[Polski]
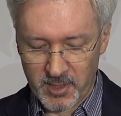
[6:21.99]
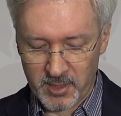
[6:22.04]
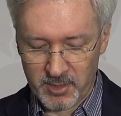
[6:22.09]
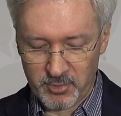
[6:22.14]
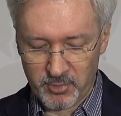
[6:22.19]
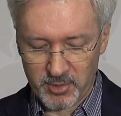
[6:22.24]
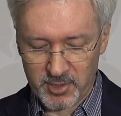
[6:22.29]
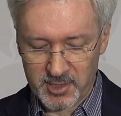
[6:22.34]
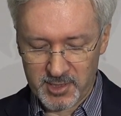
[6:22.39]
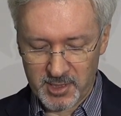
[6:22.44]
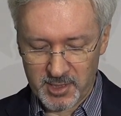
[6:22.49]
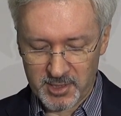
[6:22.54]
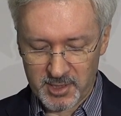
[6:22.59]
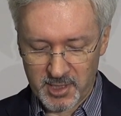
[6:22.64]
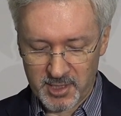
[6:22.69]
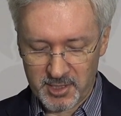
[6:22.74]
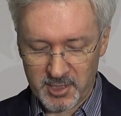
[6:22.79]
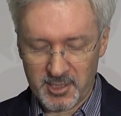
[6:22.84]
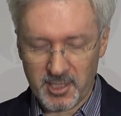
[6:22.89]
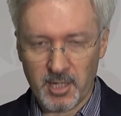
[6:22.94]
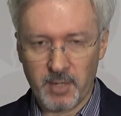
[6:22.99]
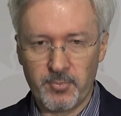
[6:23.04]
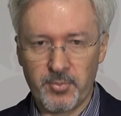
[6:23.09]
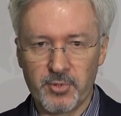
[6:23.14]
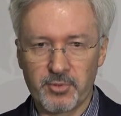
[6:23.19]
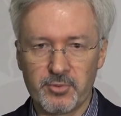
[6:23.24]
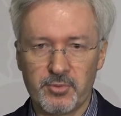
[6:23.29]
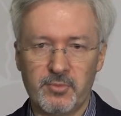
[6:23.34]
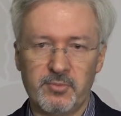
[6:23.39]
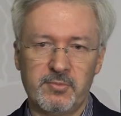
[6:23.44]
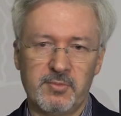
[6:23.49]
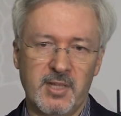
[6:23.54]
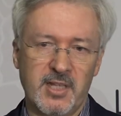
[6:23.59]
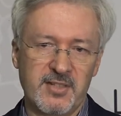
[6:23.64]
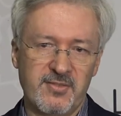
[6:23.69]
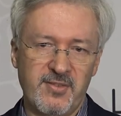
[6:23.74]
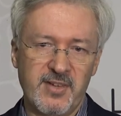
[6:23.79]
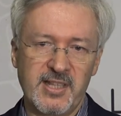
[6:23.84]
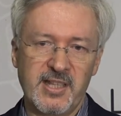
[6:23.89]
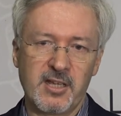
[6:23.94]
y, Turystycznej, czyli tego punktu
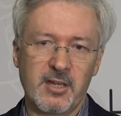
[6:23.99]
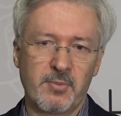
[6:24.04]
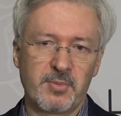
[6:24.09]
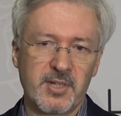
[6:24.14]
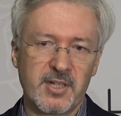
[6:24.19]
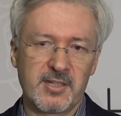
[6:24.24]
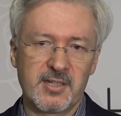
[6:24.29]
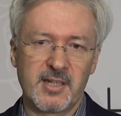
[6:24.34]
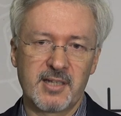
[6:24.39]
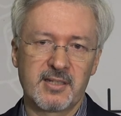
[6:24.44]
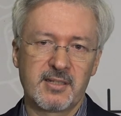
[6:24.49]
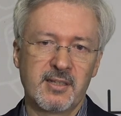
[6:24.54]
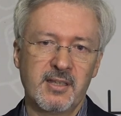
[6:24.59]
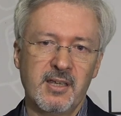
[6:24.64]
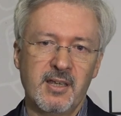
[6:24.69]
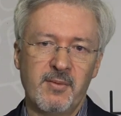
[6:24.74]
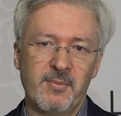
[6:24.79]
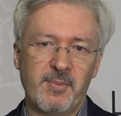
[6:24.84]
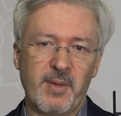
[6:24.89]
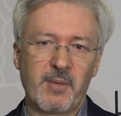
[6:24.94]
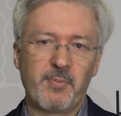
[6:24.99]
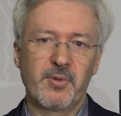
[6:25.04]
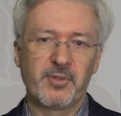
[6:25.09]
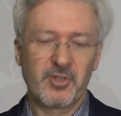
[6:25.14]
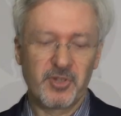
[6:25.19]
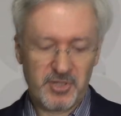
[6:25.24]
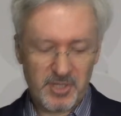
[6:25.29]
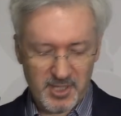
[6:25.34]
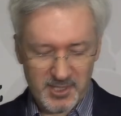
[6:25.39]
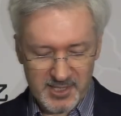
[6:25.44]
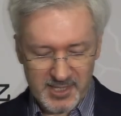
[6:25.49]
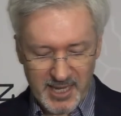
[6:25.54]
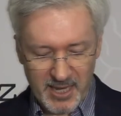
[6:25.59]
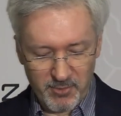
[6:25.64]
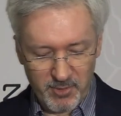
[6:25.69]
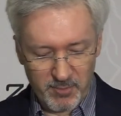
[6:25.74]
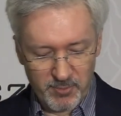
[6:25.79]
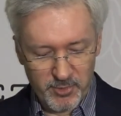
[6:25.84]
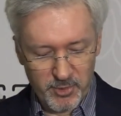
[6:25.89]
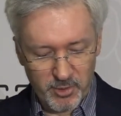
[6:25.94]
nazywanego przez nas tak potocznie
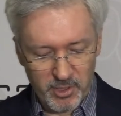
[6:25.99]
stałym.